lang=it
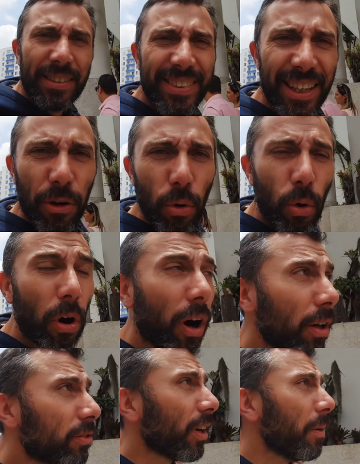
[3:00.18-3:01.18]
il
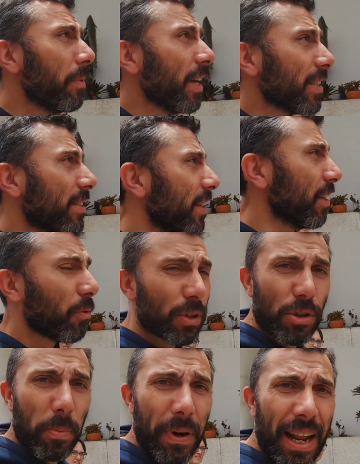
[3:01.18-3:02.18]
seguro dovrebbe essere in
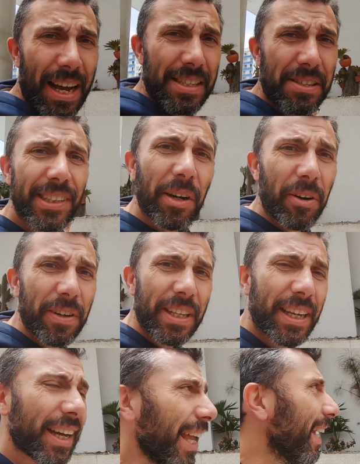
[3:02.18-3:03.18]
questo palazzo andiamo a
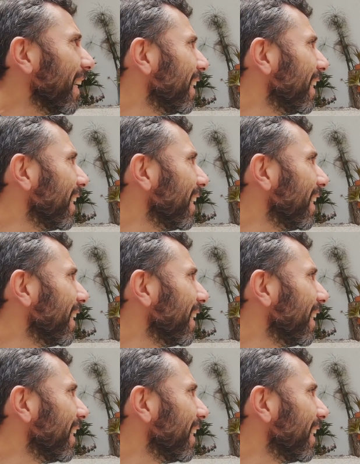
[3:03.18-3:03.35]
vedere